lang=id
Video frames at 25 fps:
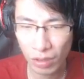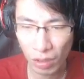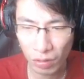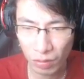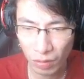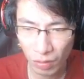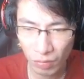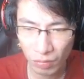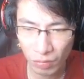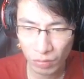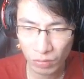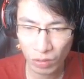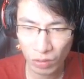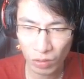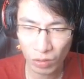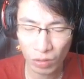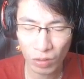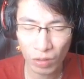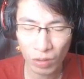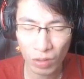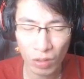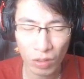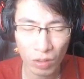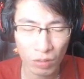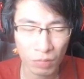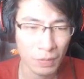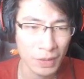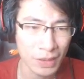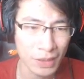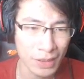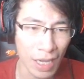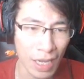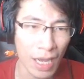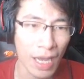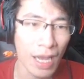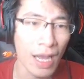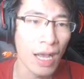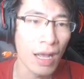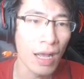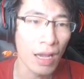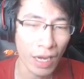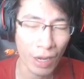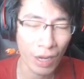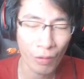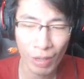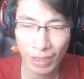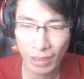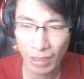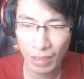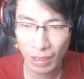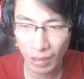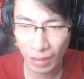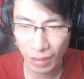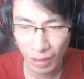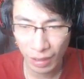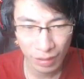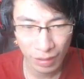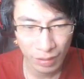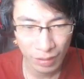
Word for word: sono untuk bisa lewatin ini.